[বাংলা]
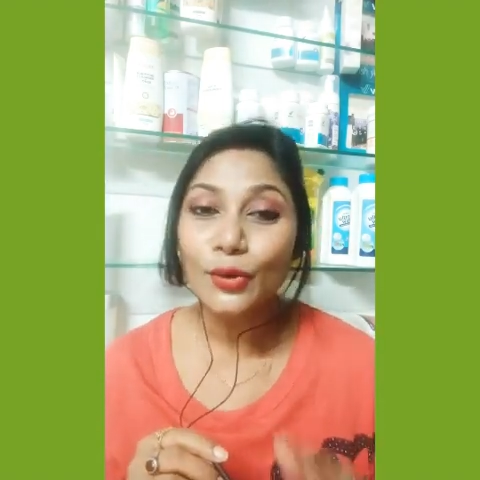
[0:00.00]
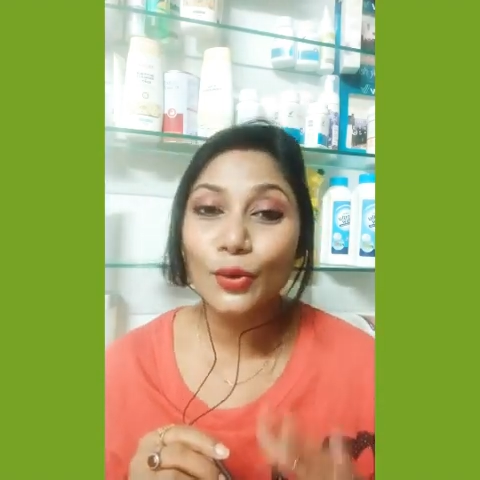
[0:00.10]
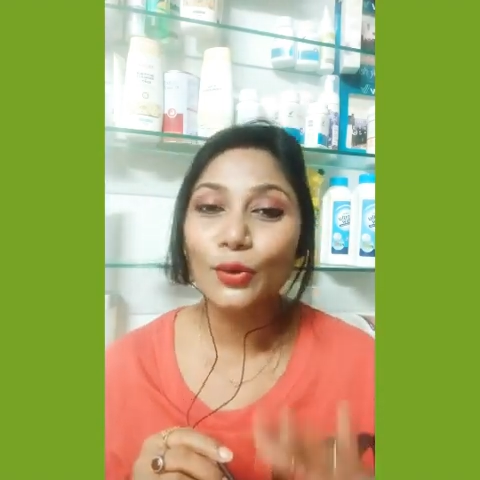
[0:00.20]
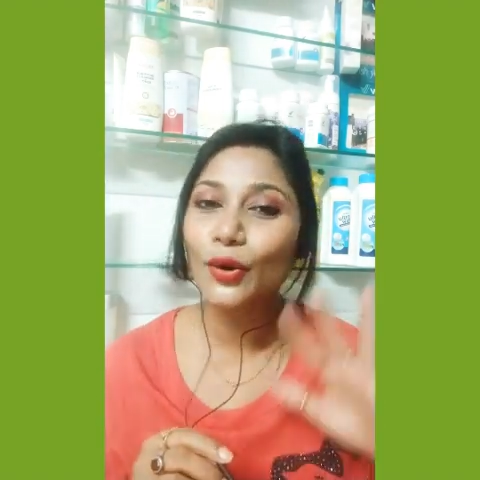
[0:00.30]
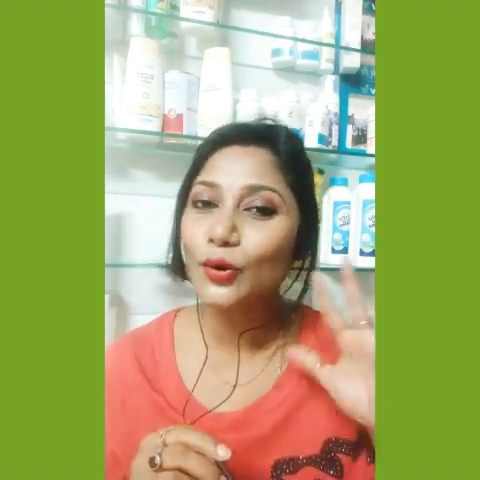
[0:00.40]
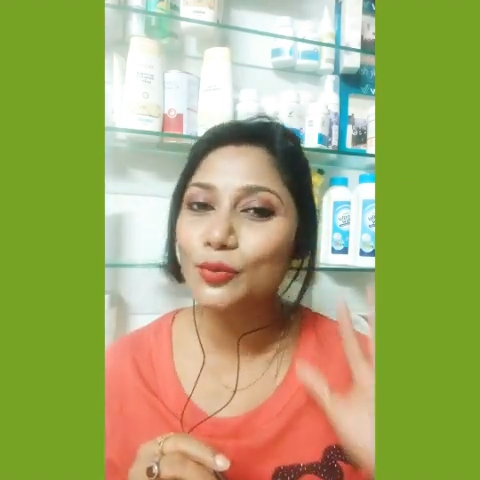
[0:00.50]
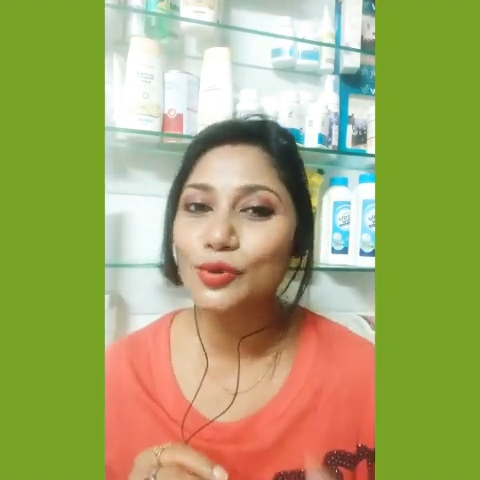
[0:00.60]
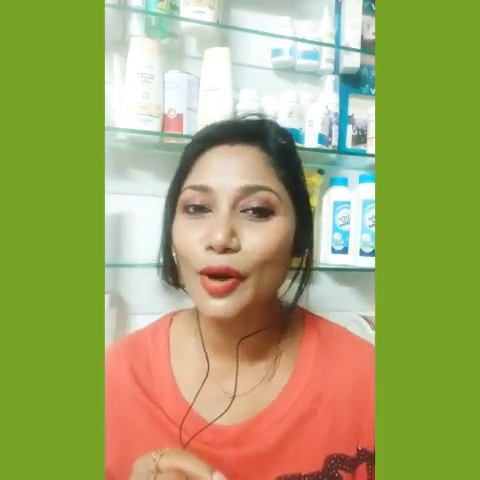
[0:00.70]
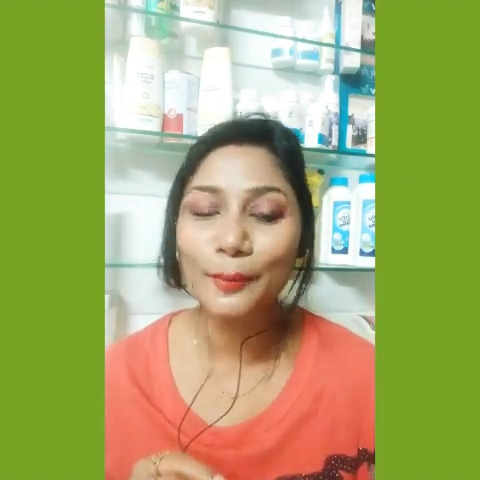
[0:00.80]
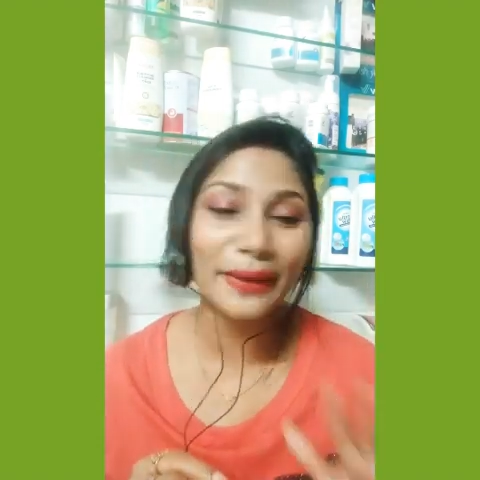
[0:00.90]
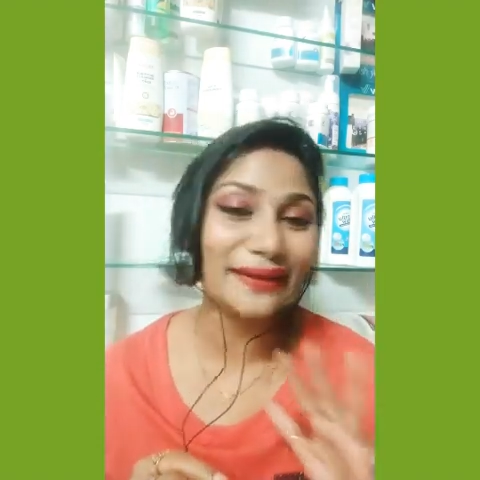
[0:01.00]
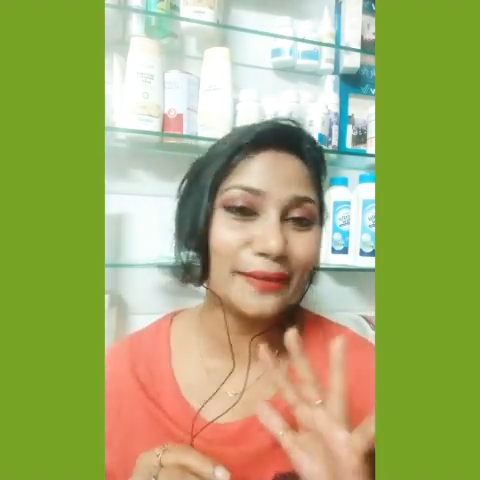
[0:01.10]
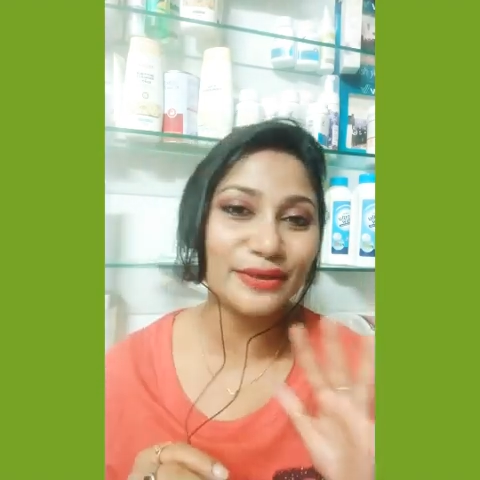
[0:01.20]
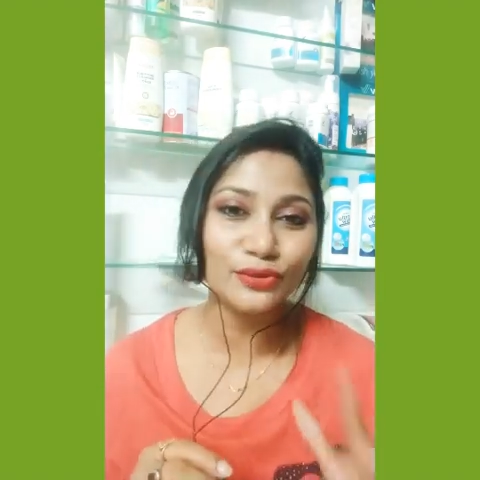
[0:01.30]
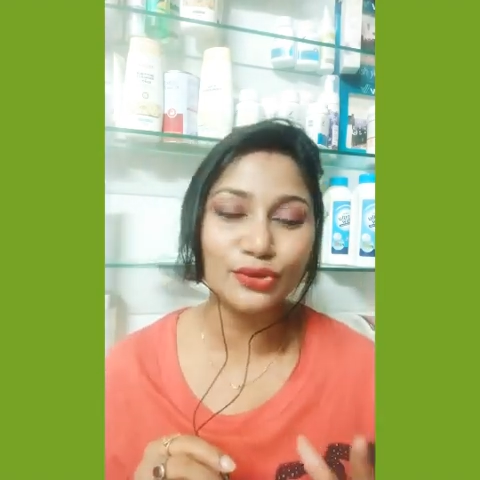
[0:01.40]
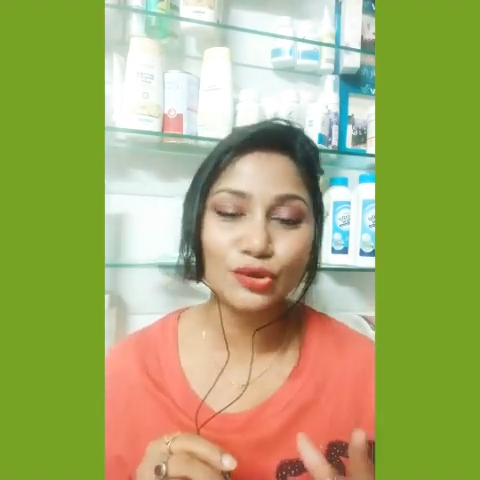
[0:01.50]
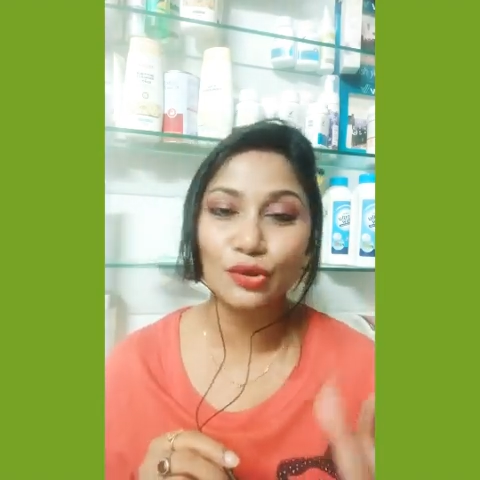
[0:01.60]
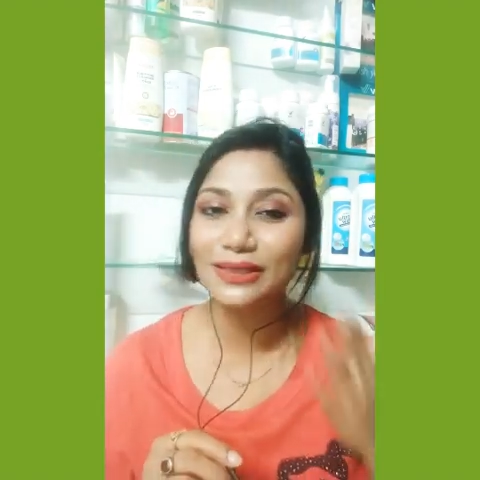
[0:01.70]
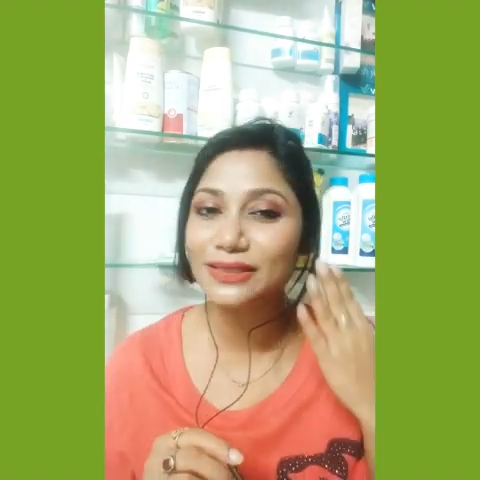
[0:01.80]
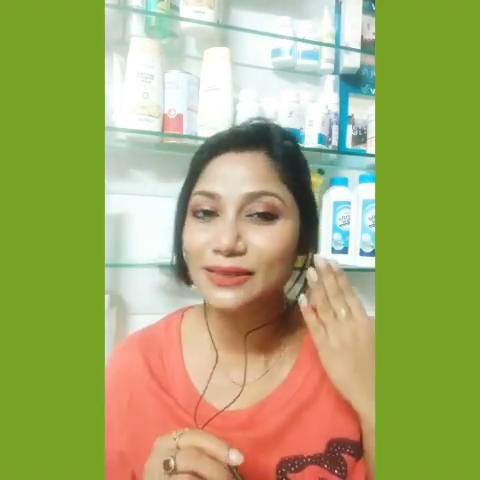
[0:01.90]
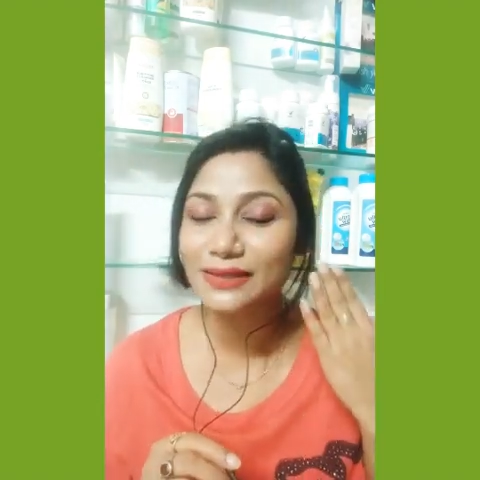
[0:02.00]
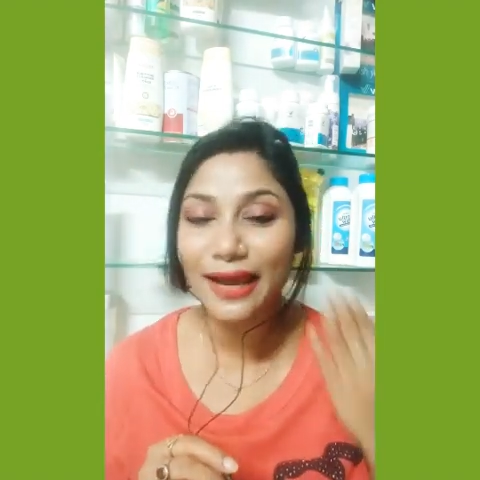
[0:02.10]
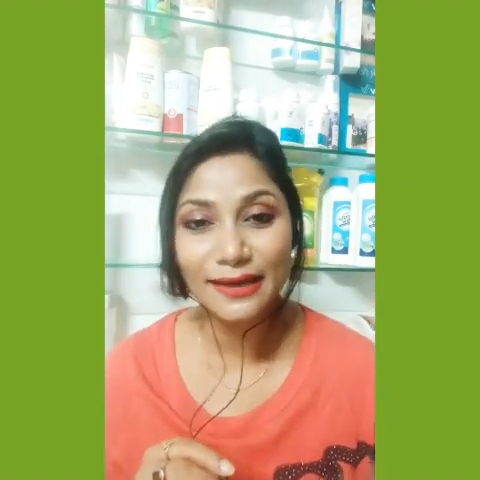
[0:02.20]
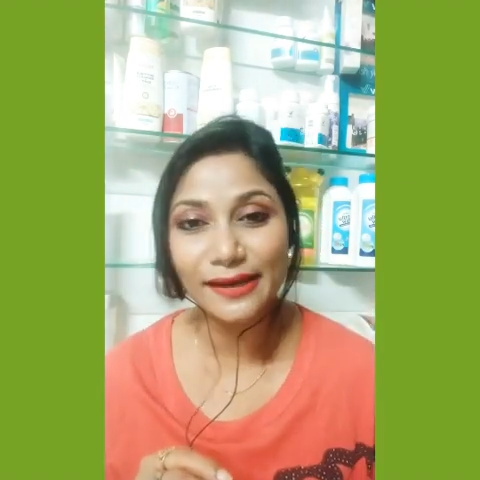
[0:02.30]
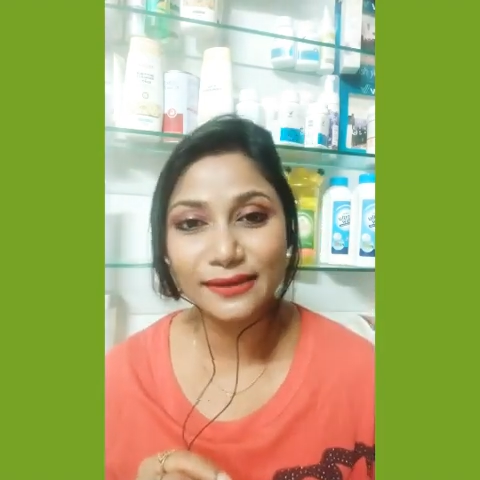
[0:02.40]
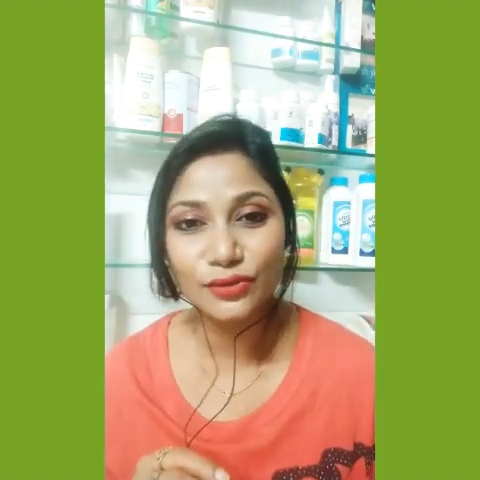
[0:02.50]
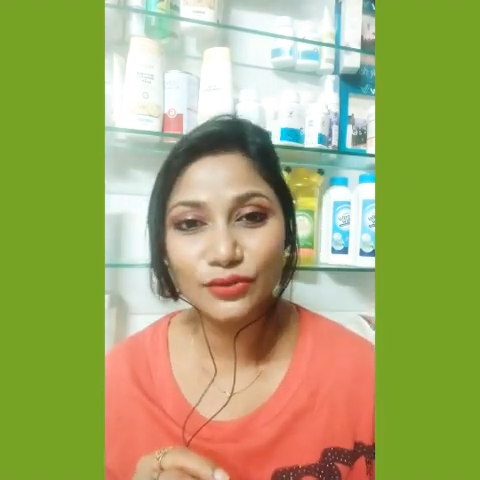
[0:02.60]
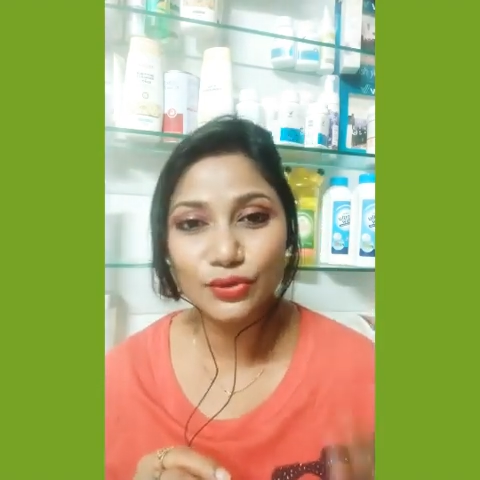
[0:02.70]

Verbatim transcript: কোনো রকম কম্প্যাক্ট আমি ইউজ করি জাস্ট হাইলাইটার ইউজ